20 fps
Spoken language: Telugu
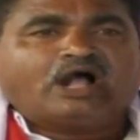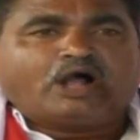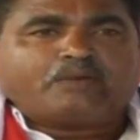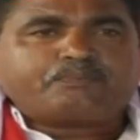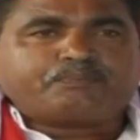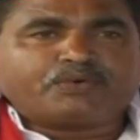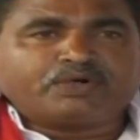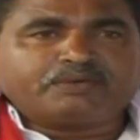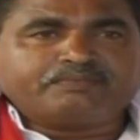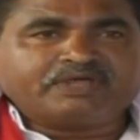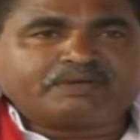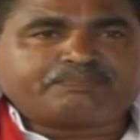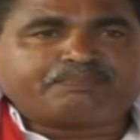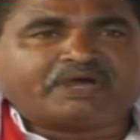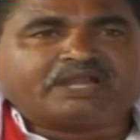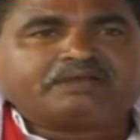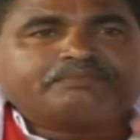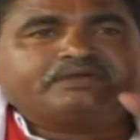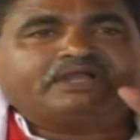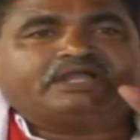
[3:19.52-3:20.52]
అప్పుడు మీరు
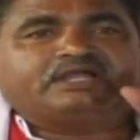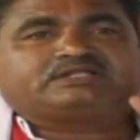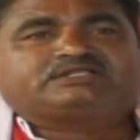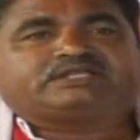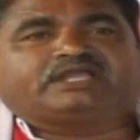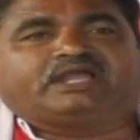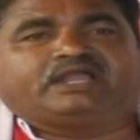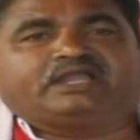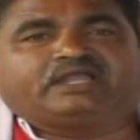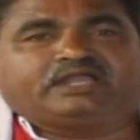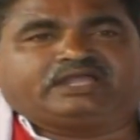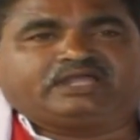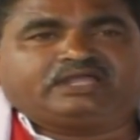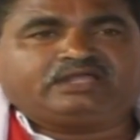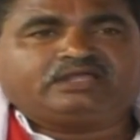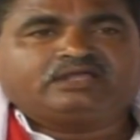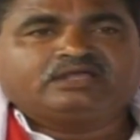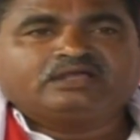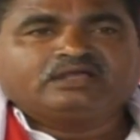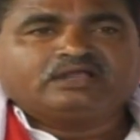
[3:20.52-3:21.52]
పర్మనెంట్ చేయండి
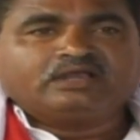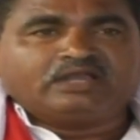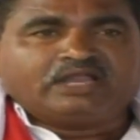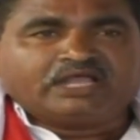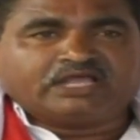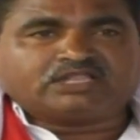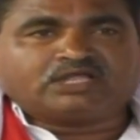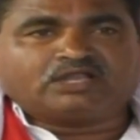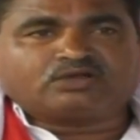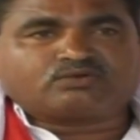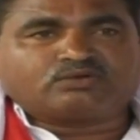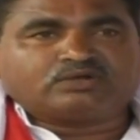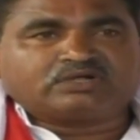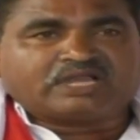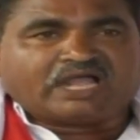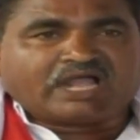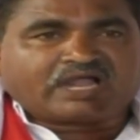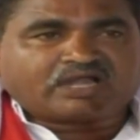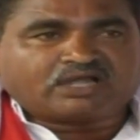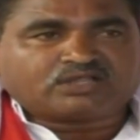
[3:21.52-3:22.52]

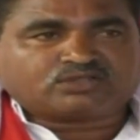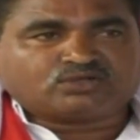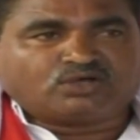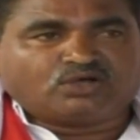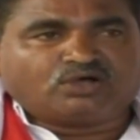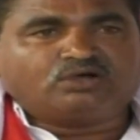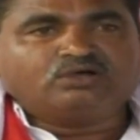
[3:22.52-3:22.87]
లేదనుకుంటే అక్కడితో